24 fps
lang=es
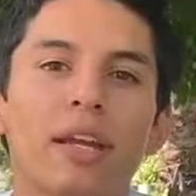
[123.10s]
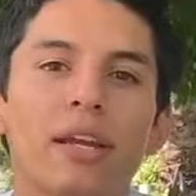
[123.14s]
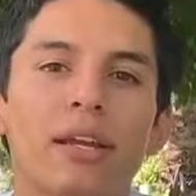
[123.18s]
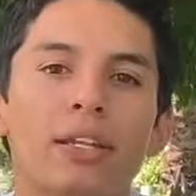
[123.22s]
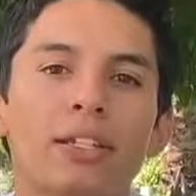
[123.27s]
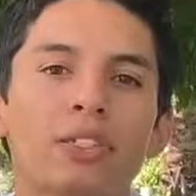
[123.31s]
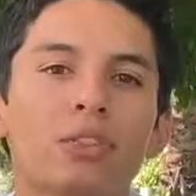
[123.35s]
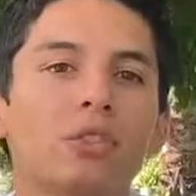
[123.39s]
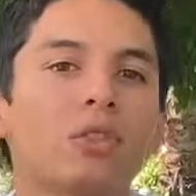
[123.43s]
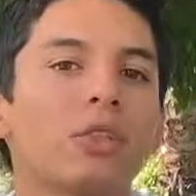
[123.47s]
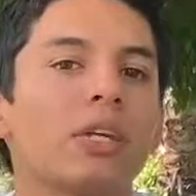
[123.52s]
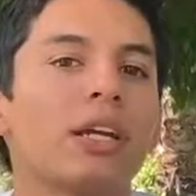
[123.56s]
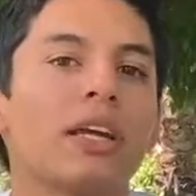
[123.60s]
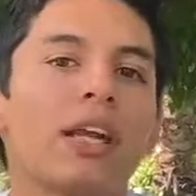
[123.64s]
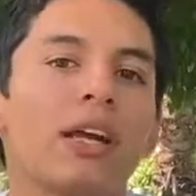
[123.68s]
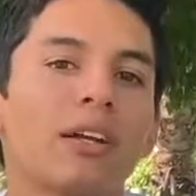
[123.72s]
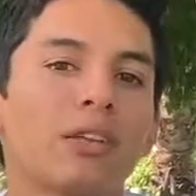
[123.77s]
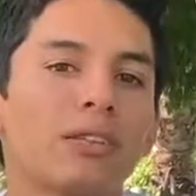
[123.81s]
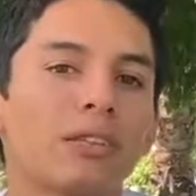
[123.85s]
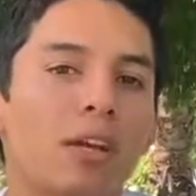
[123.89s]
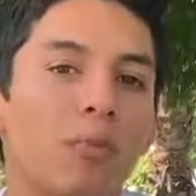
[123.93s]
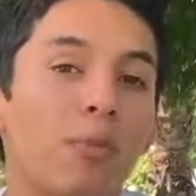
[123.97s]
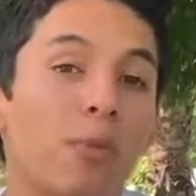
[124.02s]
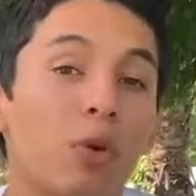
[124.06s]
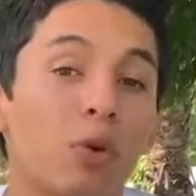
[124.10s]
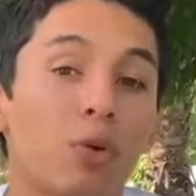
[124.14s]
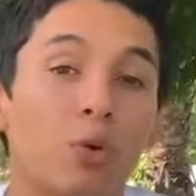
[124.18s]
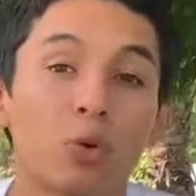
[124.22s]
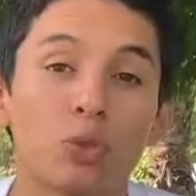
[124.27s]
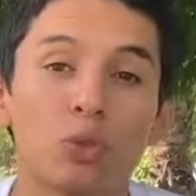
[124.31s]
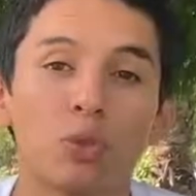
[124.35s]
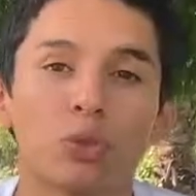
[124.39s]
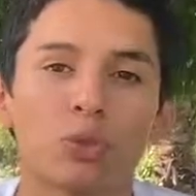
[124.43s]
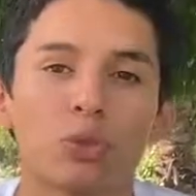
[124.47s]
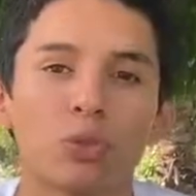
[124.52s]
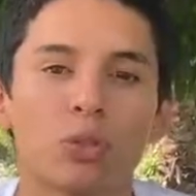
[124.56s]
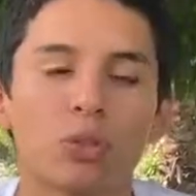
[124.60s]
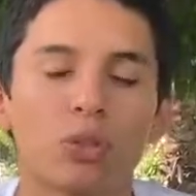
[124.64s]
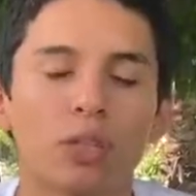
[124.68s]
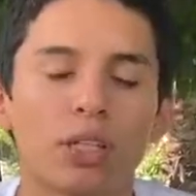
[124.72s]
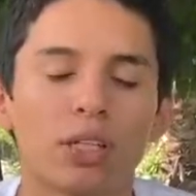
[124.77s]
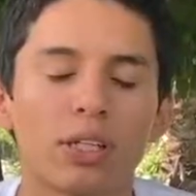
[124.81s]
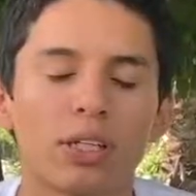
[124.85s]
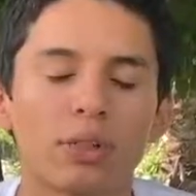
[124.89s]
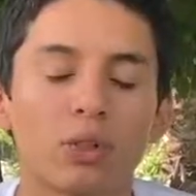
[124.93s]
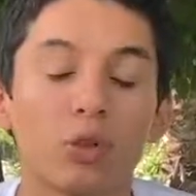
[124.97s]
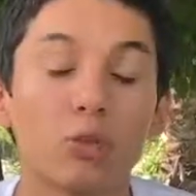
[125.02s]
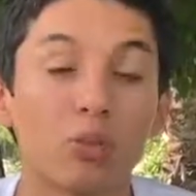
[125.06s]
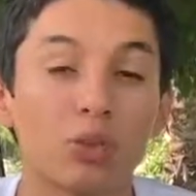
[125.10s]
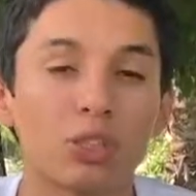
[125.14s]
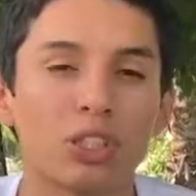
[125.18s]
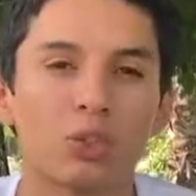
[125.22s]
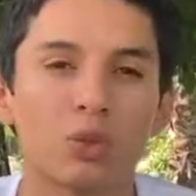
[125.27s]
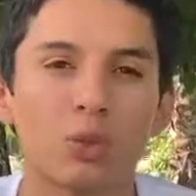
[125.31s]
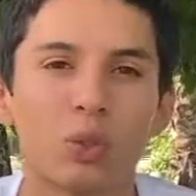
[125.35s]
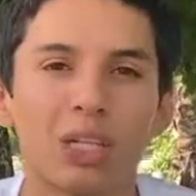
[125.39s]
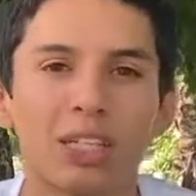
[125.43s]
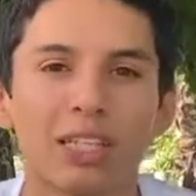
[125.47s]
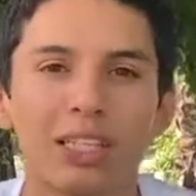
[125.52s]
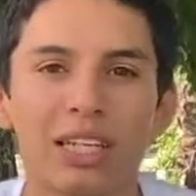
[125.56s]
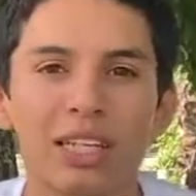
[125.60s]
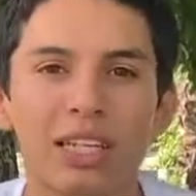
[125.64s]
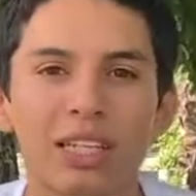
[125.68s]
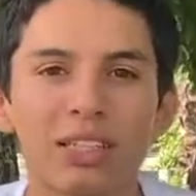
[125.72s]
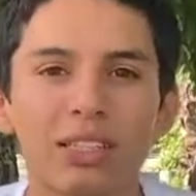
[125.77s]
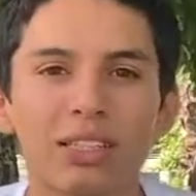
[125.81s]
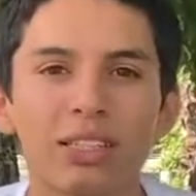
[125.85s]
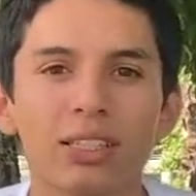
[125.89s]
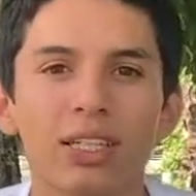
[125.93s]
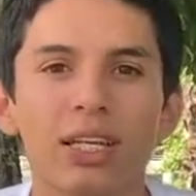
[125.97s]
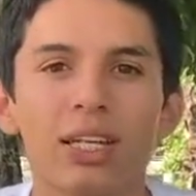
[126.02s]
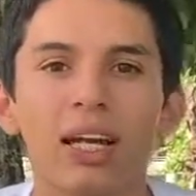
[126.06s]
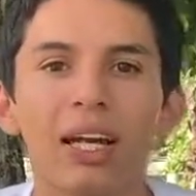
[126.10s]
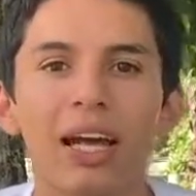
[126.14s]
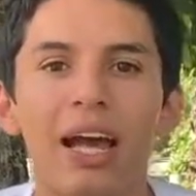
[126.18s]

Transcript: en esto que era llamado curso eh, grupos estudiantiles